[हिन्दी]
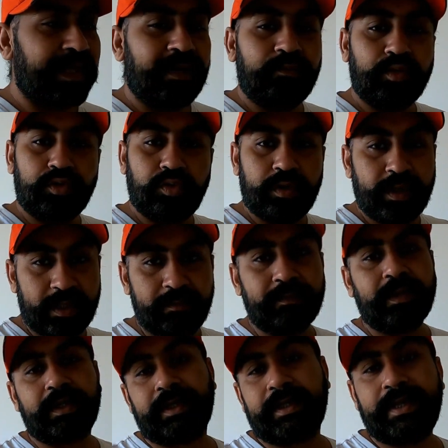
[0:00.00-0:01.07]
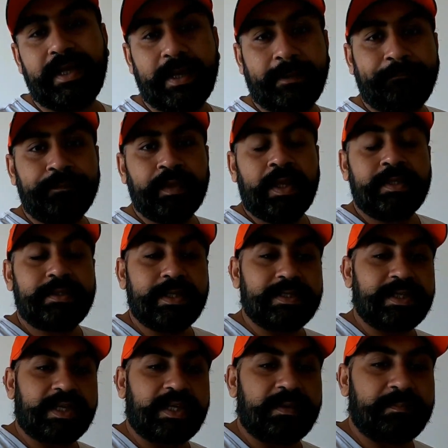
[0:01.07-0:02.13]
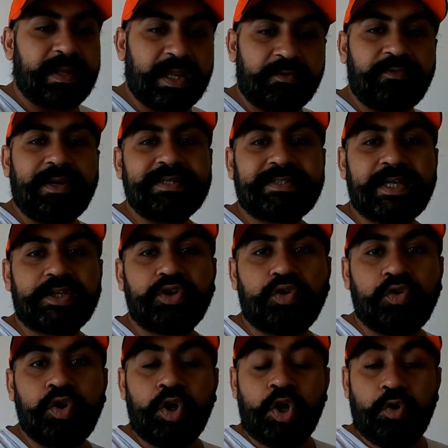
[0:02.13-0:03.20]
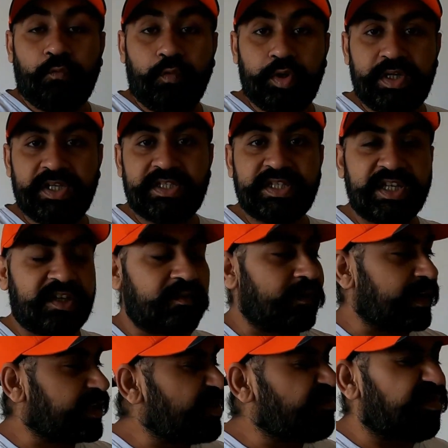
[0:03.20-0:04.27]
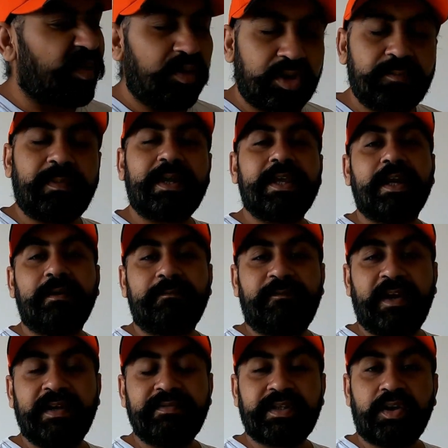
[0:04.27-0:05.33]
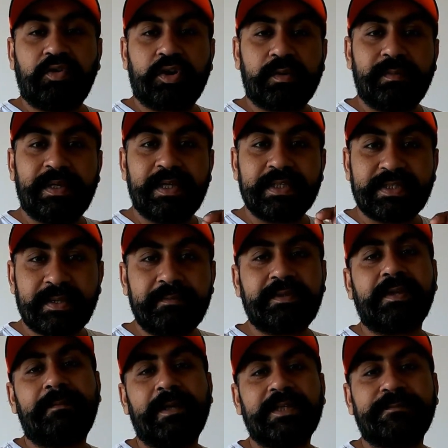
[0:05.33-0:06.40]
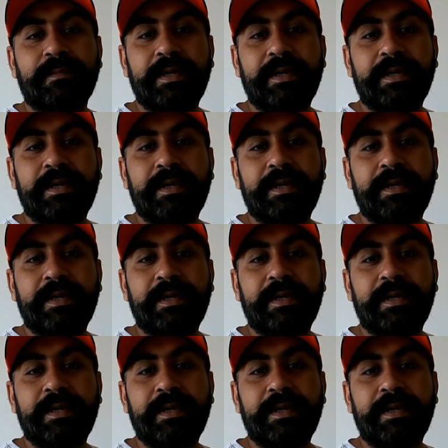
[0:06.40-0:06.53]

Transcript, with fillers: वगैरह वो थोड़ी कम कर रखी है जैसे कि ब्रेकफास्ट है जो वो नीचे करवाते हैं बहुत बढ़िया फाइव स्टार होटल में ये सबसे प्लस